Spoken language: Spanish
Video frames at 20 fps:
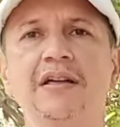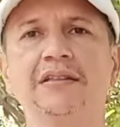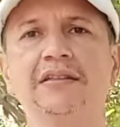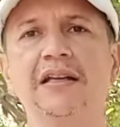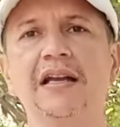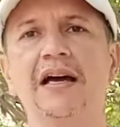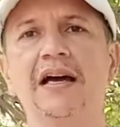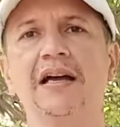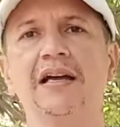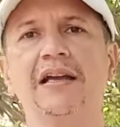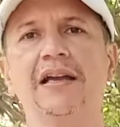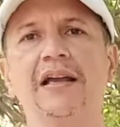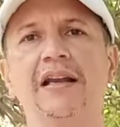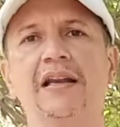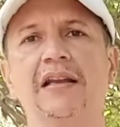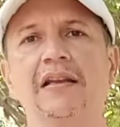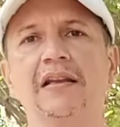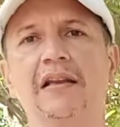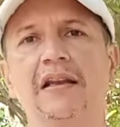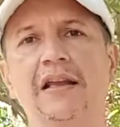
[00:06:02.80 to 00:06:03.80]
atrás
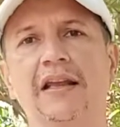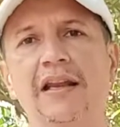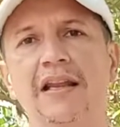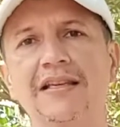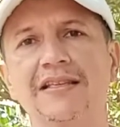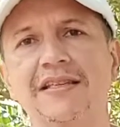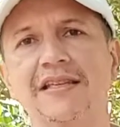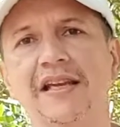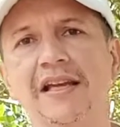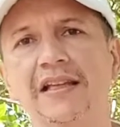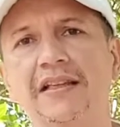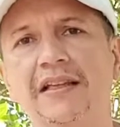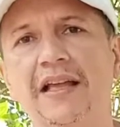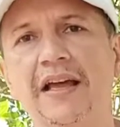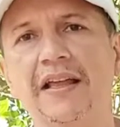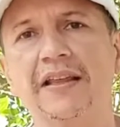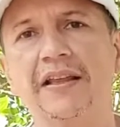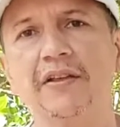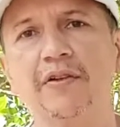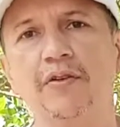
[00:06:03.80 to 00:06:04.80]
en la
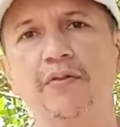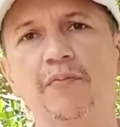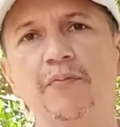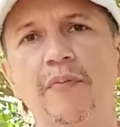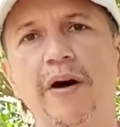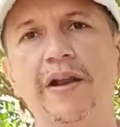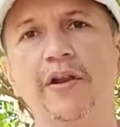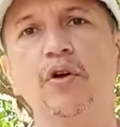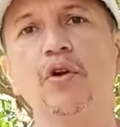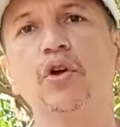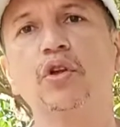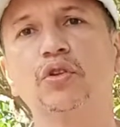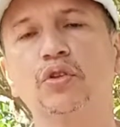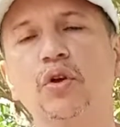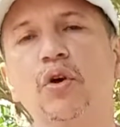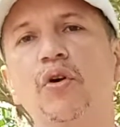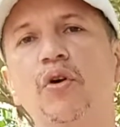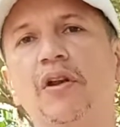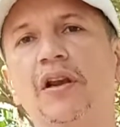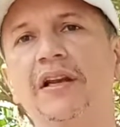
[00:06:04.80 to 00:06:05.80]
hacienda de don Manolo
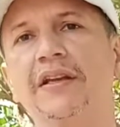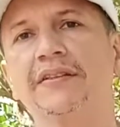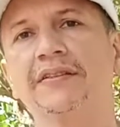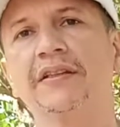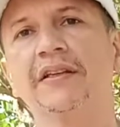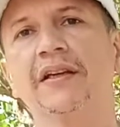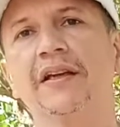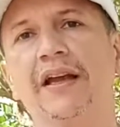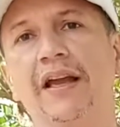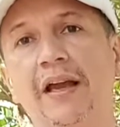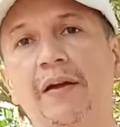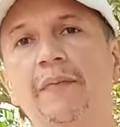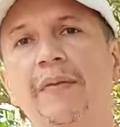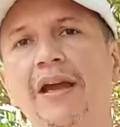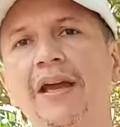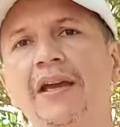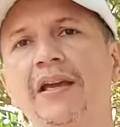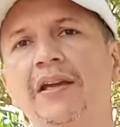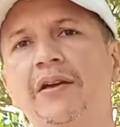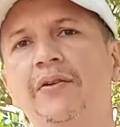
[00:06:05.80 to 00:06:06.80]
Torres en
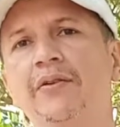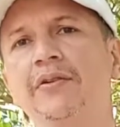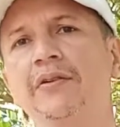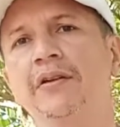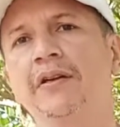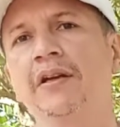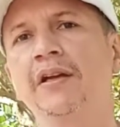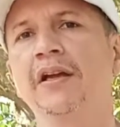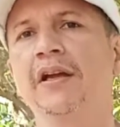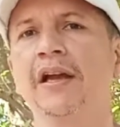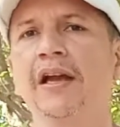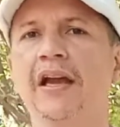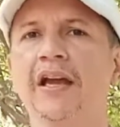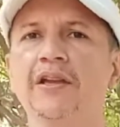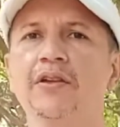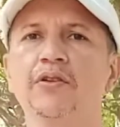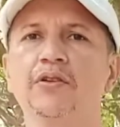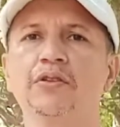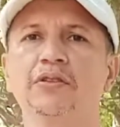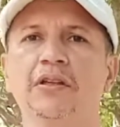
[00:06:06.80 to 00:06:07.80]
México,
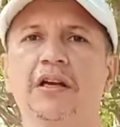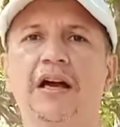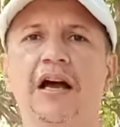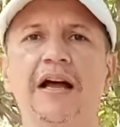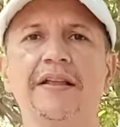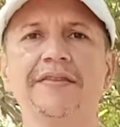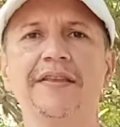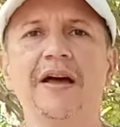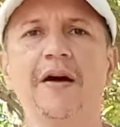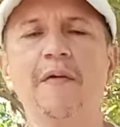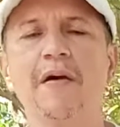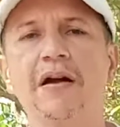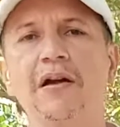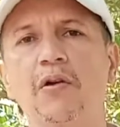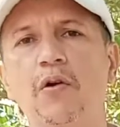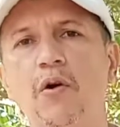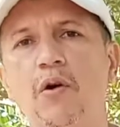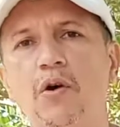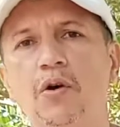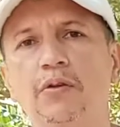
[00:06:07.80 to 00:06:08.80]
ellos andaban
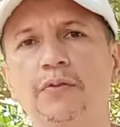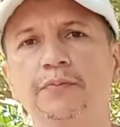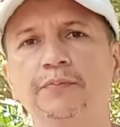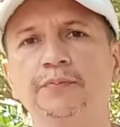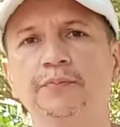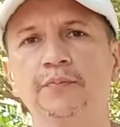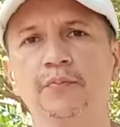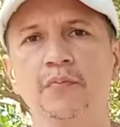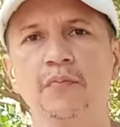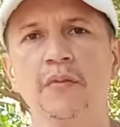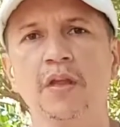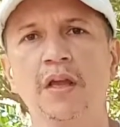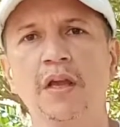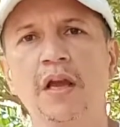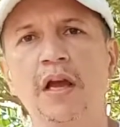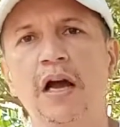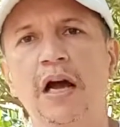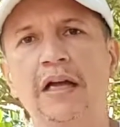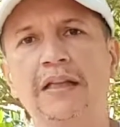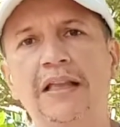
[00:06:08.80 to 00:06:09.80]
con,
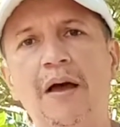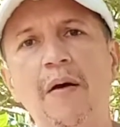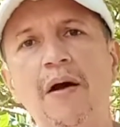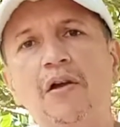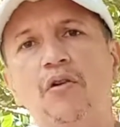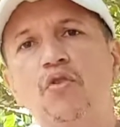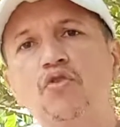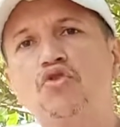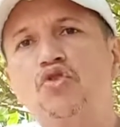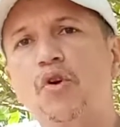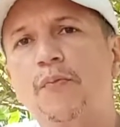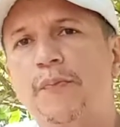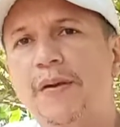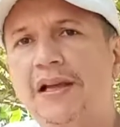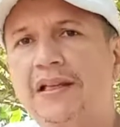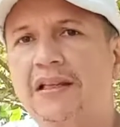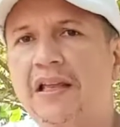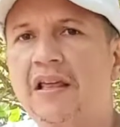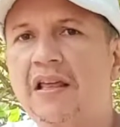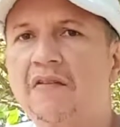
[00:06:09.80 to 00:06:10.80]
andaban con
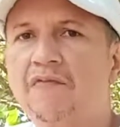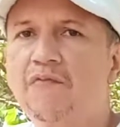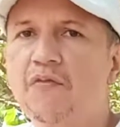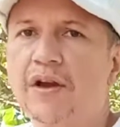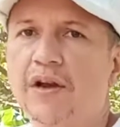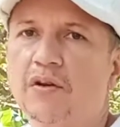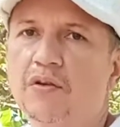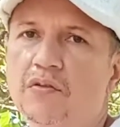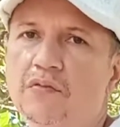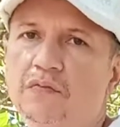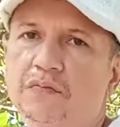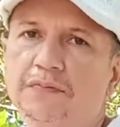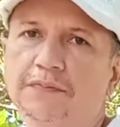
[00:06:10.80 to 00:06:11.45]
sopletes de fuego,